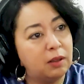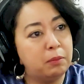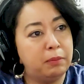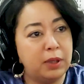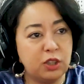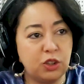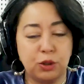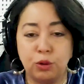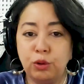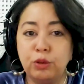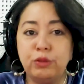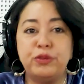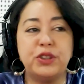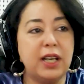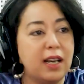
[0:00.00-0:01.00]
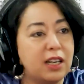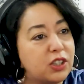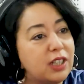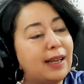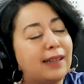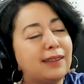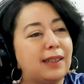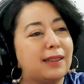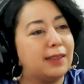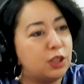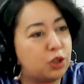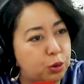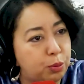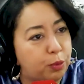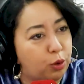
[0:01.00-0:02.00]
باش نكون في شي حاجه اللي غترضي
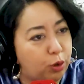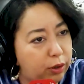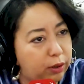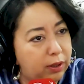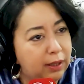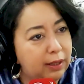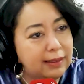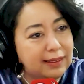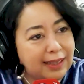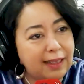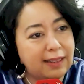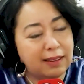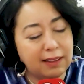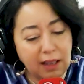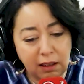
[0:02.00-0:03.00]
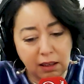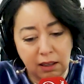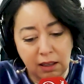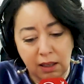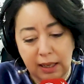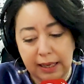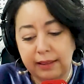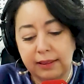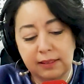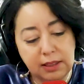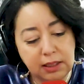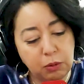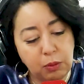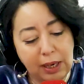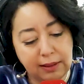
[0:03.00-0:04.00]
الجمهور لان
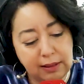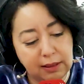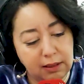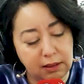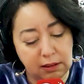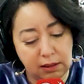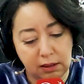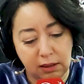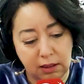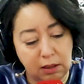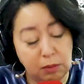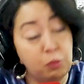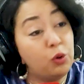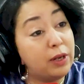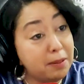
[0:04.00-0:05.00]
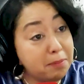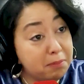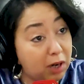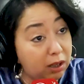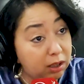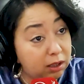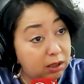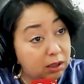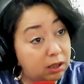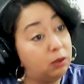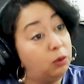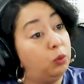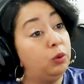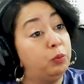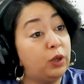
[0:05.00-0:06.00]
عندي واحد المهمه
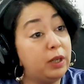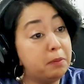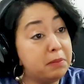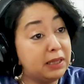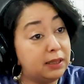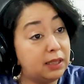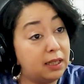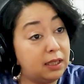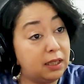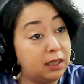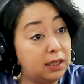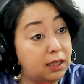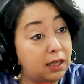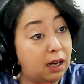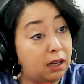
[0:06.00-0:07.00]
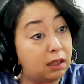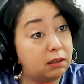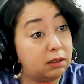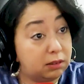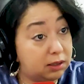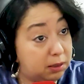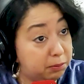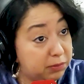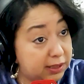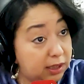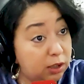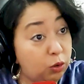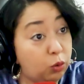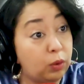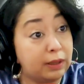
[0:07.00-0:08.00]
والمهمه ديالي هي
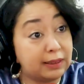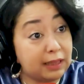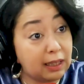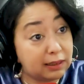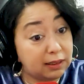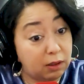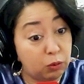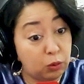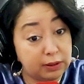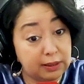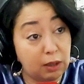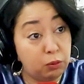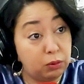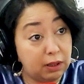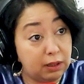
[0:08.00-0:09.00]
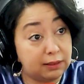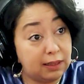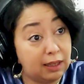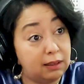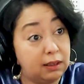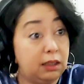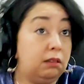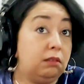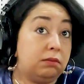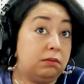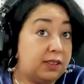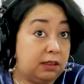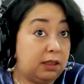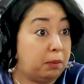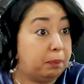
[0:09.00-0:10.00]
التمثيل وعطاتني وعطاني
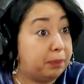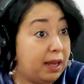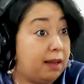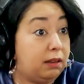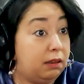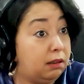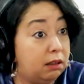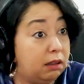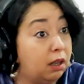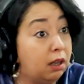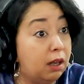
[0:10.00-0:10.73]
سيدي ربي هاد